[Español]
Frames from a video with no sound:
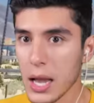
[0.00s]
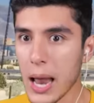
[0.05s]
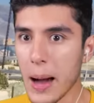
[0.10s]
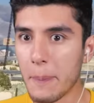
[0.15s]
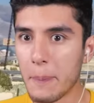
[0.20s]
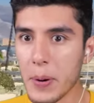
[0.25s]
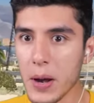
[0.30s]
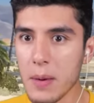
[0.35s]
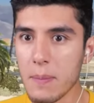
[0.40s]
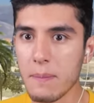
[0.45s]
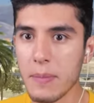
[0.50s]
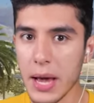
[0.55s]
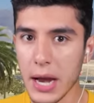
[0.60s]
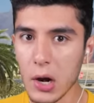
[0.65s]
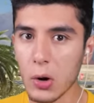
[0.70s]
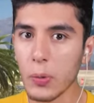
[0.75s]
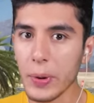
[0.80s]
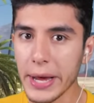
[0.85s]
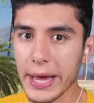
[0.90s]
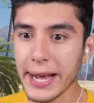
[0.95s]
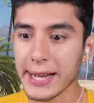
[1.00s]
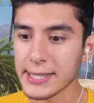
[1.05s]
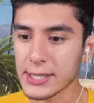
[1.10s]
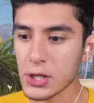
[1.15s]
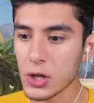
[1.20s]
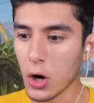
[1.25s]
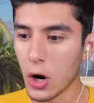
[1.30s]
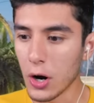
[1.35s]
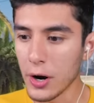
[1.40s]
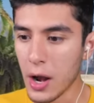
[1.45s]
la primera
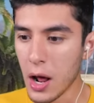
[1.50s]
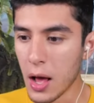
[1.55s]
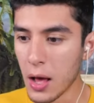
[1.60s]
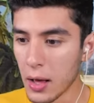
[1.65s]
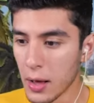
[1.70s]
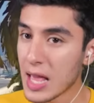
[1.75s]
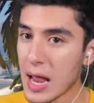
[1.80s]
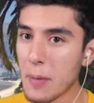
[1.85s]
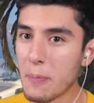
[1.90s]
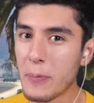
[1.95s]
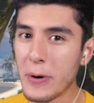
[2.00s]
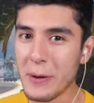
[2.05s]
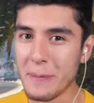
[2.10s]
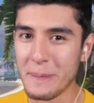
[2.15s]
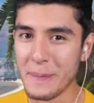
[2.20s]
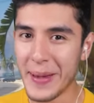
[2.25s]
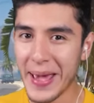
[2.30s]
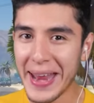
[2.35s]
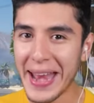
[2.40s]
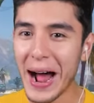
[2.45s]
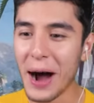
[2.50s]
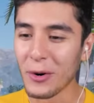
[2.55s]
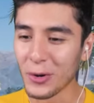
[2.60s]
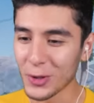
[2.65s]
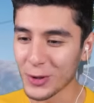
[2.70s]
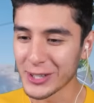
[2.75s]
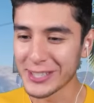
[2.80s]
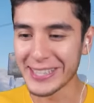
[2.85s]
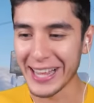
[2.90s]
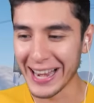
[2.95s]
ubicación del primer
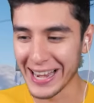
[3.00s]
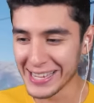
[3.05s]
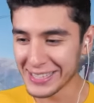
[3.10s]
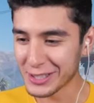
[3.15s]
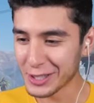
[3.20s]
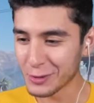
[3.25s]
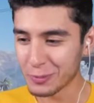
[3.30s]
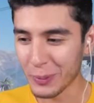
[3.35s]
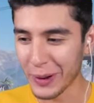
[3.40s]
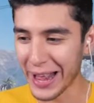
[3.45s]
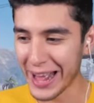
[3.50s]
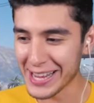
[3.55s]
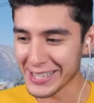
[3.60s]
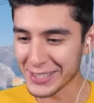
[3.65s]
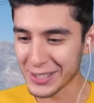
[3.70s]
auto ¿Están listos para